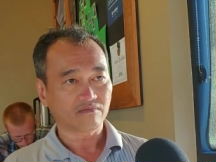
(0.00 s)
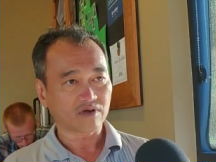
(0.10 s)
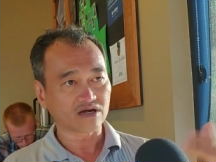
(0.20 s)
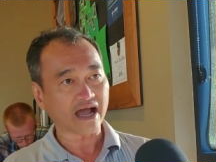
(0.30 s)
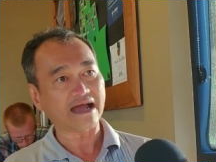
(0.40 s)

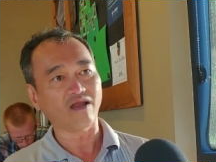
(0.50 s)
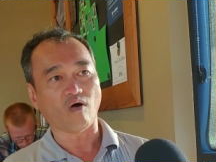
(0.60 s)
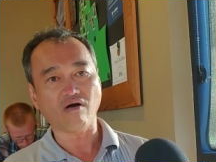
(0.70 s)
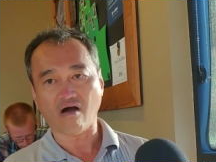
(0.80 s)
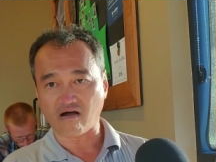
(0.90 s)
cứ khai
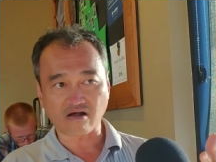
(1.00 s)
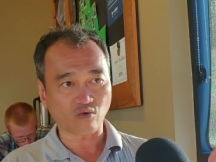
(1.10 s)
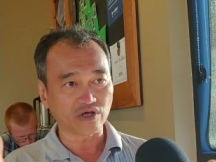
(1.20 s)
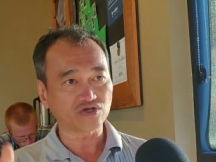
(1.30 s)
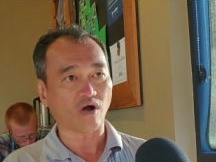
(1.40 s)
lỗ, họ có
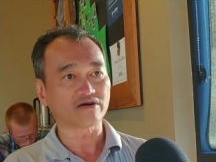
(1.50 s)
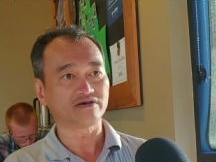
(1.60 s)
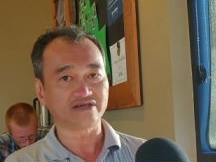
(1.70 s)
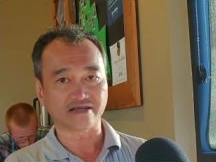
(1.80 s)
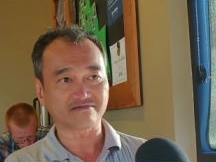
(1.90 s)
quyền cho
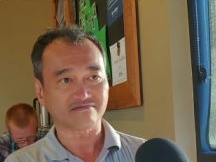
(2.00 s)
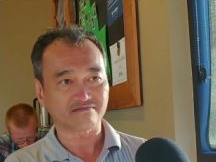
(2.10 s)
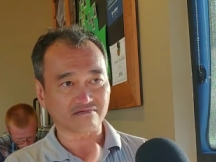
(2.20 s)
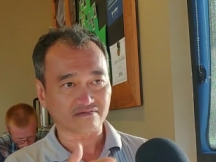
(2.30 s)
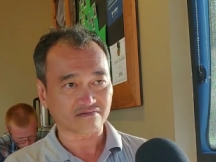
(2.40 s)
người đến
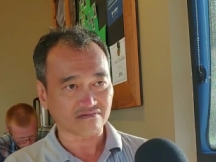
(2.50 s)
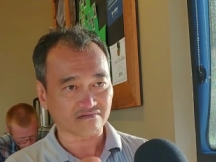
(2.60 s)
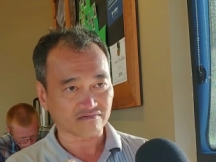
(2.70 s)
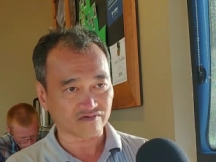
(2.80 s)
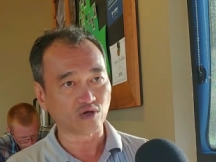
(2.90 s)

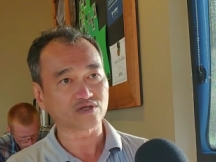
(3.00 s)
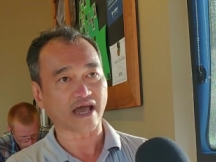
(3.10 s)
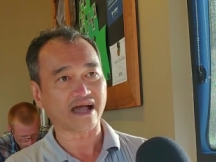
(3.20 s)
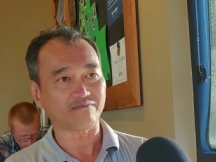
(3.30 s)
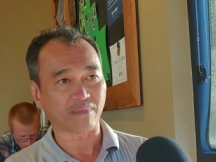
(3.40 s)
điều
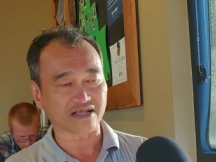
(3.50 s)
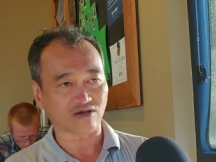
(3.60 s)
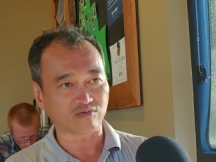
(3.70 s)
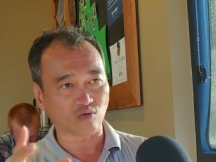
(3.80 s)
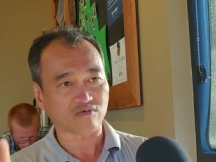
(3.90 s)
tra, mà
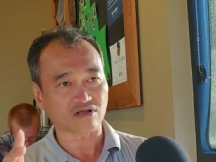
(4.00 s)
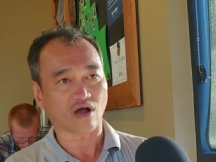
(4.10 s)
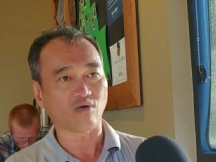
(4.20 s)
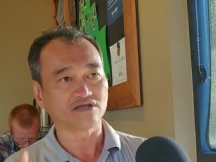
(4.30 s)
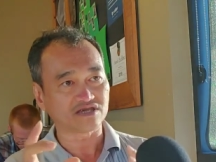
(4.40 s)
trong lúc có
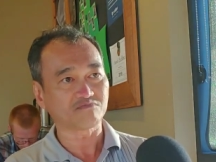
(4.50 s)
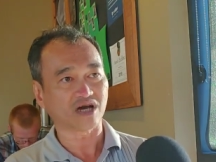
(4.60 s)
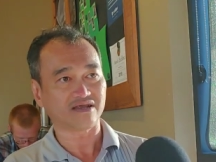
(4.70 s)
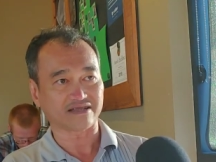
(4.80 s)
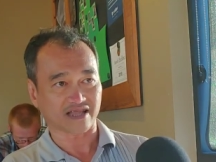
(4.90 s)
thấu hình chứng
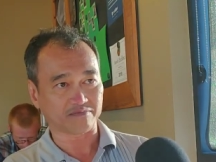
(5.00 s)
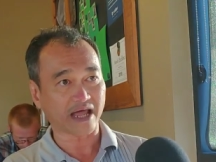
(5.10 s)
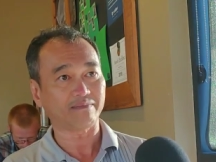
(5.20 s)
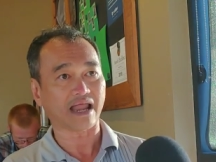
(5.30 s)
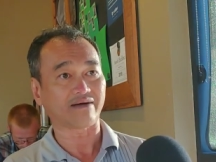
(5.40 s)
minh là tiệm
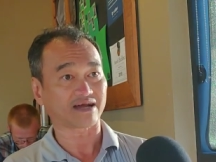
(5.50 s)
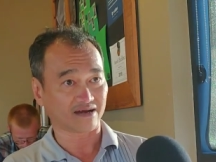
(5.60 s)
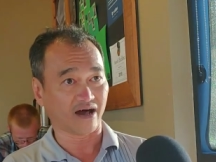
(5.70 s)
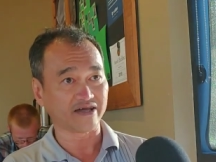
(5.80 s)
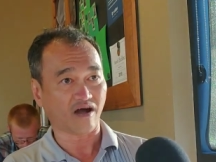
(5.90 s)
đang làm
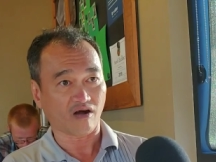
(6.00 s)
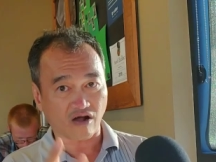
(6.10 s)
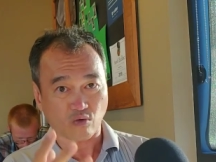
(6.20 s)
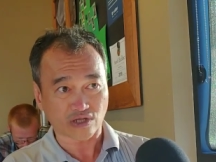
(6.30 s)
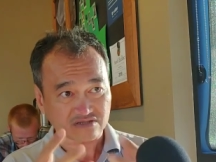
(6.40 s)
ăn lời, họ
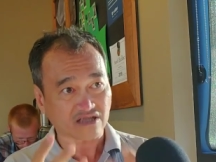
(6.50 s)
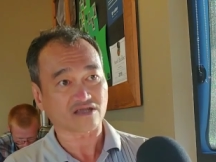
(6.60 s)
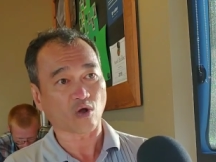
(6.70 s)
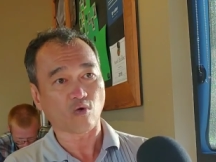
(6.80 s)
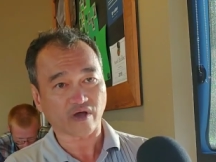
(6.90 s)
có quyền tịch
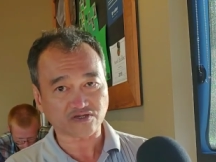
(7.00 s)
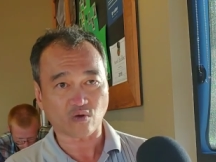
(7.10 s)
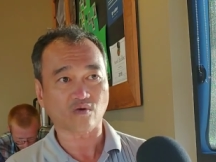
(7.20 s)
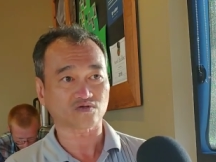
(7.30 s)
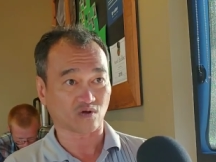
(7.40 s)
thu cái
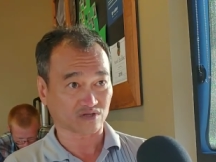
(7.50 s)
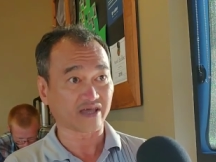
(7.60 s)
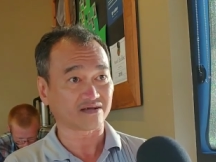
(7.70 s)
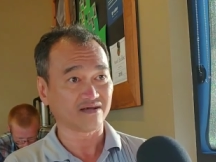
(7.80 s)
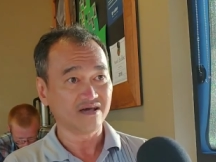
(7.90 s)
số số
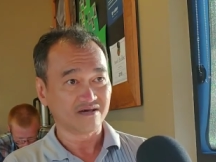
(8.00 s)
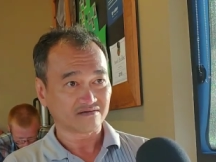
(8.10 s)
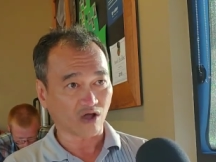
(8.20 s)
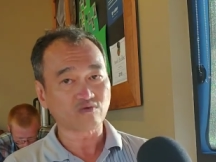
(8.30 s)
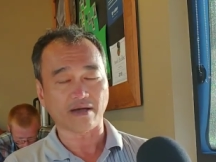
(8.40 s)
tiền
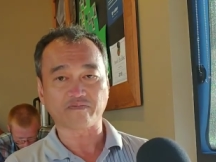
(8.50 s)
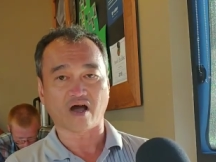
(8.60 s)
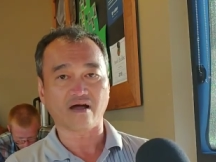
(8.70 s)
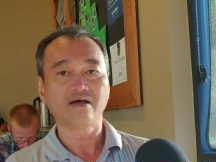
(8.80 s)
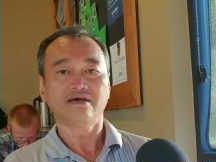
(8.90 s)
thu nhập
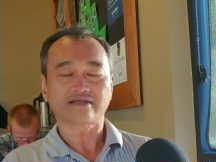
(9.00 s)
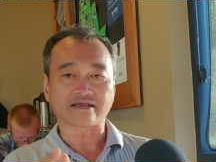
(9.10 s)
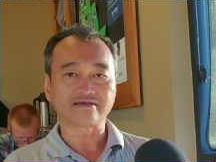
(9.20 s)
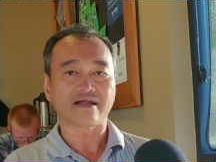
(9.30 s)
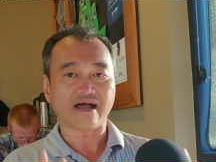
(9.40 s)
đó.
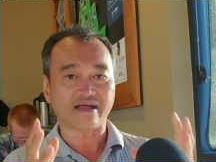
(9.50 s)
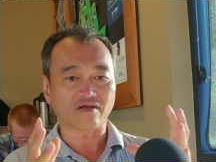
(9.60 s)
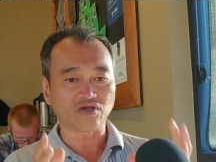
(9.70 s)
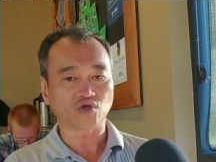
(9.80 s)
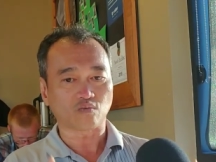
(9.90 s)
Thành ra
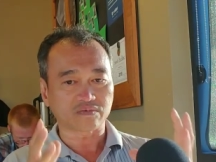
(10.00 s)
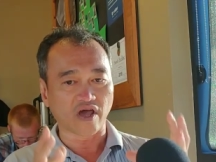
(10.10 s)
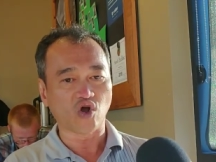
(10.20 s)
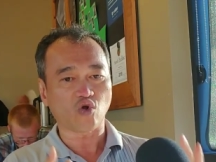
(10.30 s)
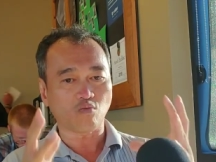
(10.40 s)
nói chung,
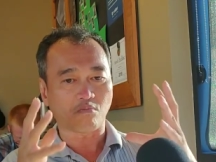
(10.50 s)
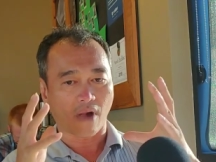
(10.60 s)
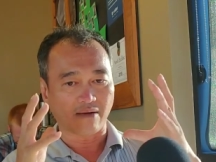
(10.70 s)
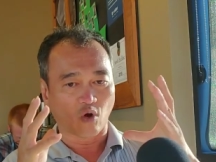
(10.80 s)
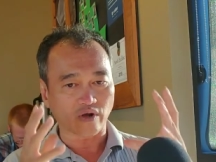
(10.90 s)
nếu
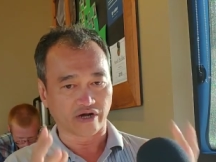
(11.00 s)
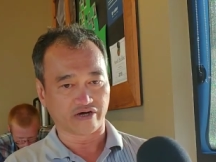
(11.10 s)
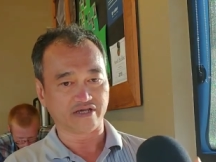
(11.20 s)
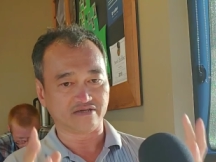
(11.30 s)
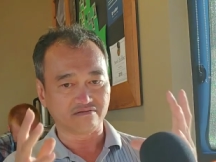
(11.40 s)
mà một
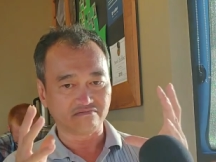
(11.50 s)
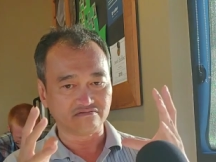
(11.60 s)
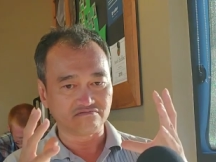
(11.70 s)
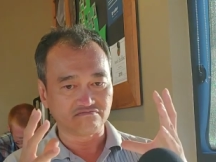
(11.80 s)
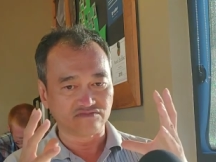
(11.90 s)
người
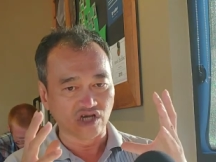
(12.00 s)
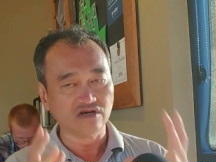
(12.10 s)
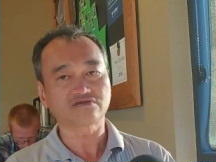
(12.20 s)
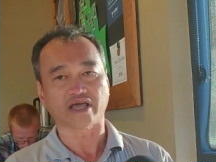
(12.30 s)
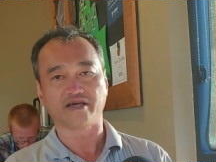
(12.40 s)
dư
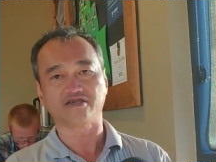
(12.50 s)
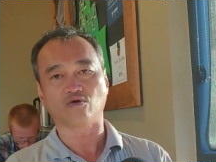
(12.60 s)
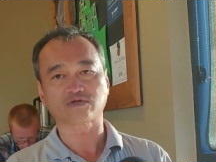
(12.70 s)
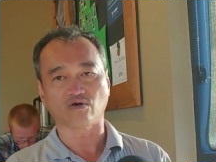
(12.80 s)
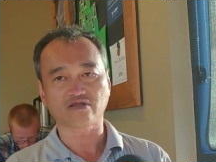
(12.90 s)
tiền như
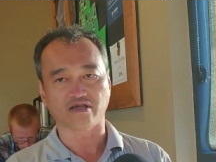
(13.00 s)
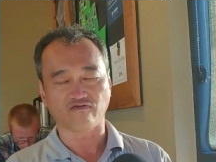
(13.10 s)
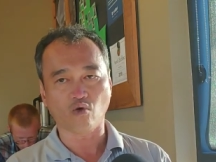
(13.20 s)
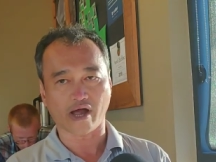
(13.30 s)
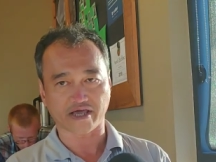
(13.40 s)
ông tỷ
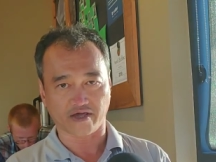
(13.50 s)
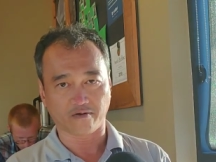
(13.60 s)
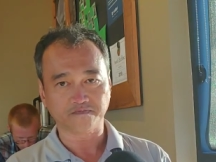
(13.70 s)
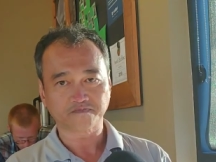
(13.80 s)
phú Hoàng Kiều